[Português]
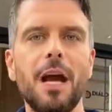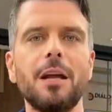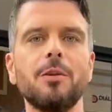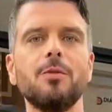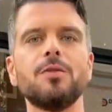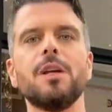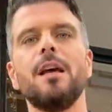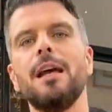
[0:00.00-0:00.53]
da
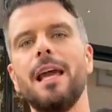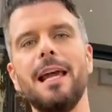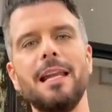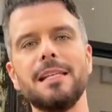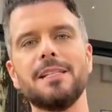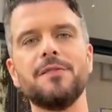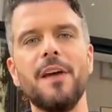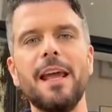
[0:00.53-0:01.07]
Diálogos,
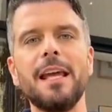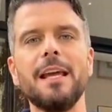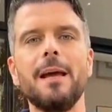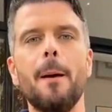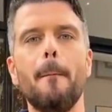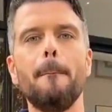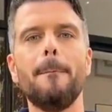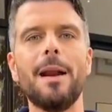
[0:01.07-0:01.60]
eles
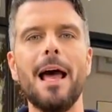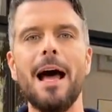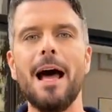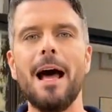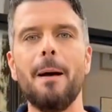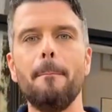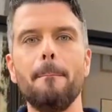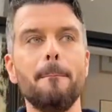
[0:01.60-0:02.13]
vêm
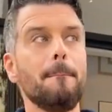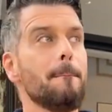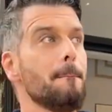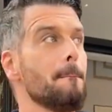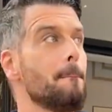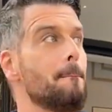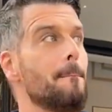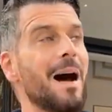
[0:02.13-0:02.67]
para
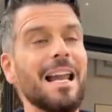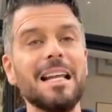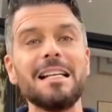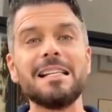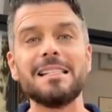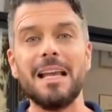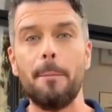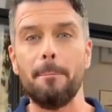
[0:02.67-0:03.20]

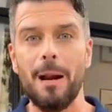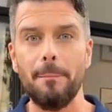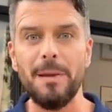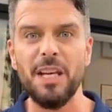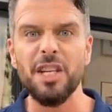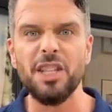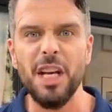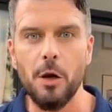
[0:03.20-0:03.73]
balançar,
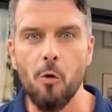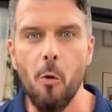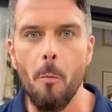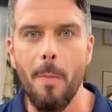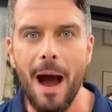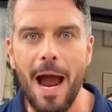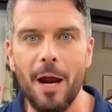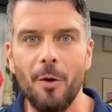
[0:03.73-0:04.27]
para mexer
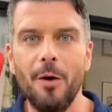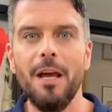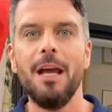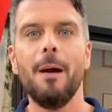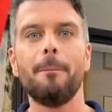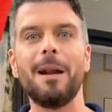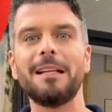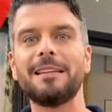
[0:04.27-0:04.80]
com o bairro,
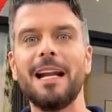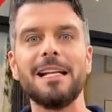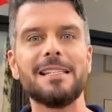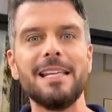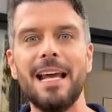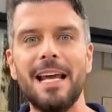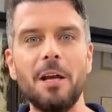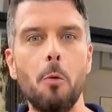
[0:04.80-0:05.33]
para
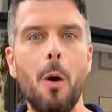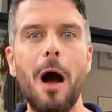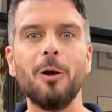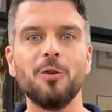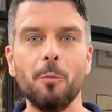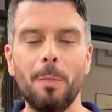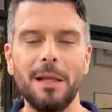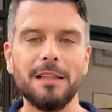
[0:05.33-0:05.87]
trazer aí um
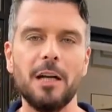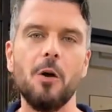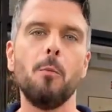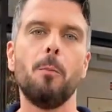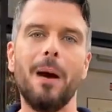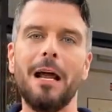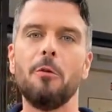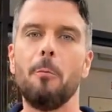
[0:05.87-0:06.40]
alto
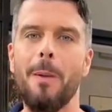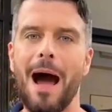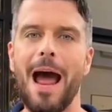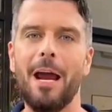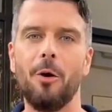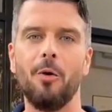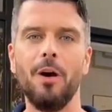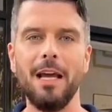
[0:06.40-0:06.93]
padrão para o
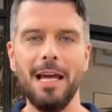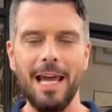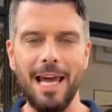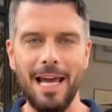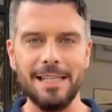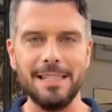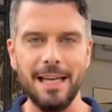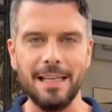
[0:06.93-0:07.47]
bairro.
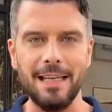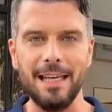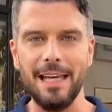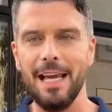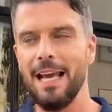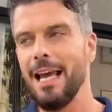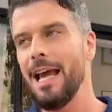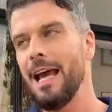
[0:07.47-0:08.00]
Esse
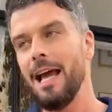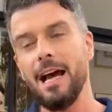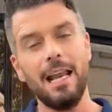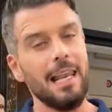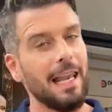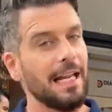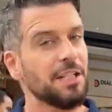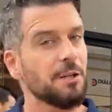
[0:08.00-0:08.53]
aqui,
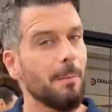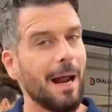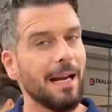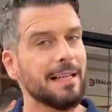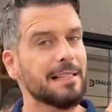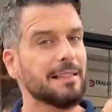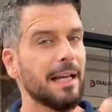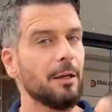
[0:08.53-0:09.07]

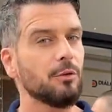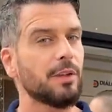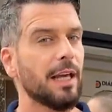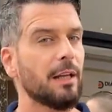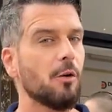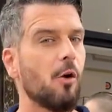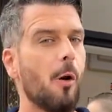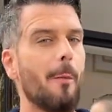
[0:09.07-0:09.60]
Landmark está em um
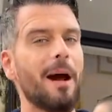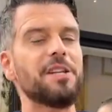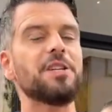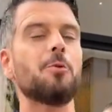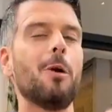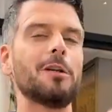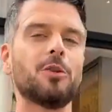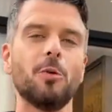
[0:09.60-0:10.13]
terreno com
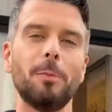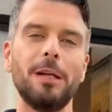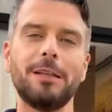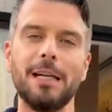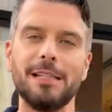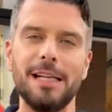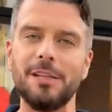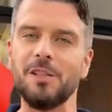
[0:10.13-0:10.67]
mais de
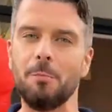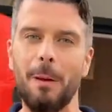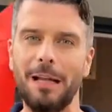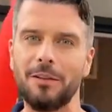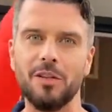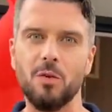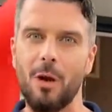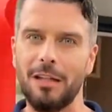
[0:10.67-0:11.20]
4.300
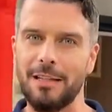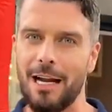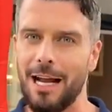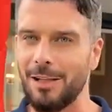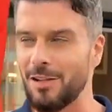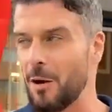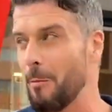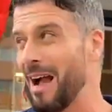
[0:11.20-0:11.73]
metros
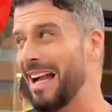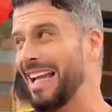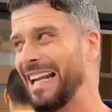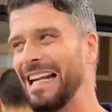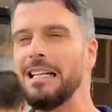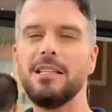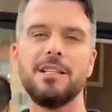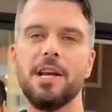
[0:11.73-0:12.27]
quadrados. É uma
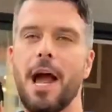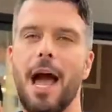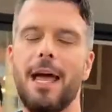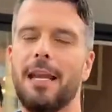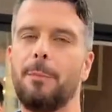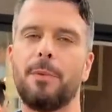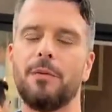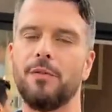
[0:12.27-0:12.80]
grande
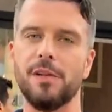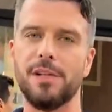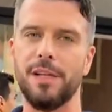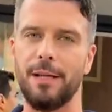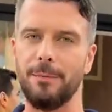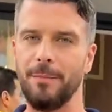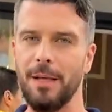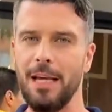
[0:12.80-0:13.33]
área para
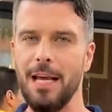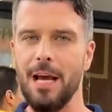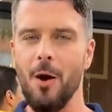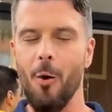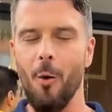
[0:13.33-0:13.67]
você.